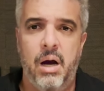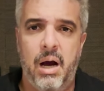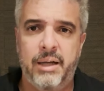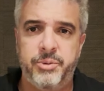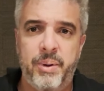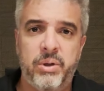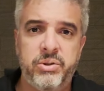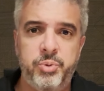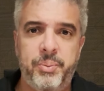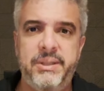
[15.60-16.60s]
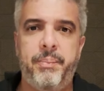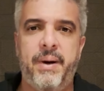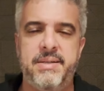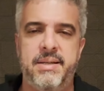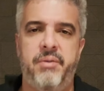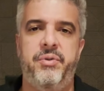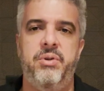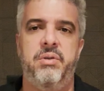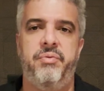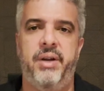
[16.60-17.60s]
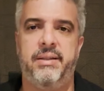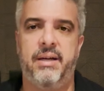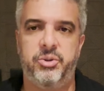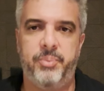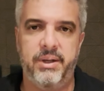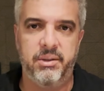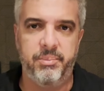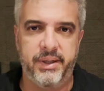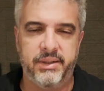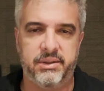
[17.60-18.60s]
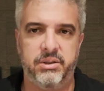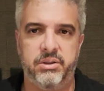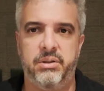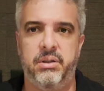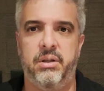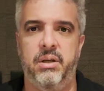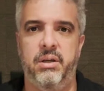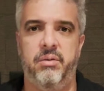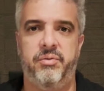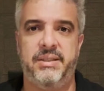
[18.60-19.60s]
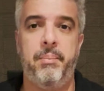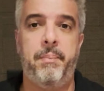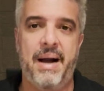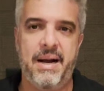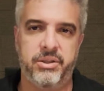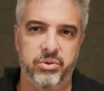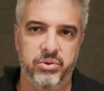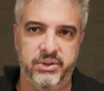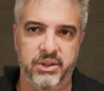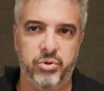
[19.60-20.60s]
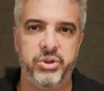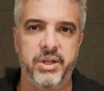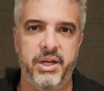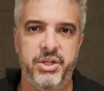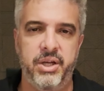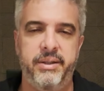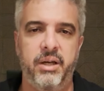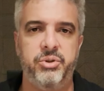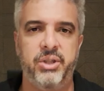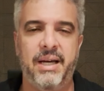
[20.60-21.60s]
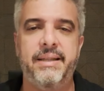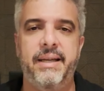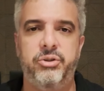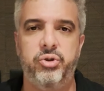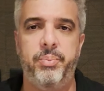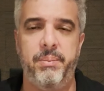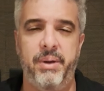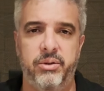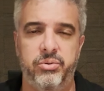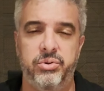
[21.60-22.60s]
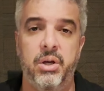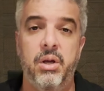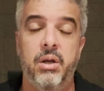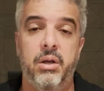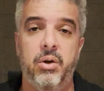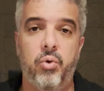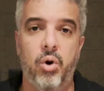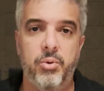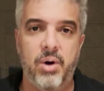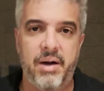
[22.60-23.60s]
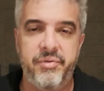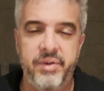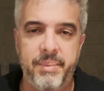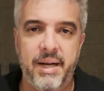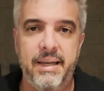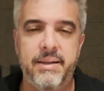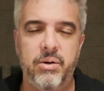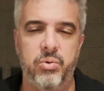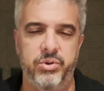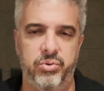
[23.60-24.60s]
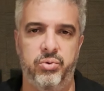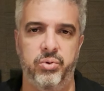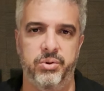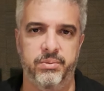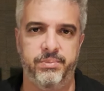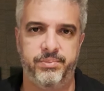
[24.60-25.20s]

Aspen, quais são os principais desafios enfrentados pelas empresas que fazem parte do setor de energia em termos de cadeia de suprimentos e como a Vibra lida com isso tudo?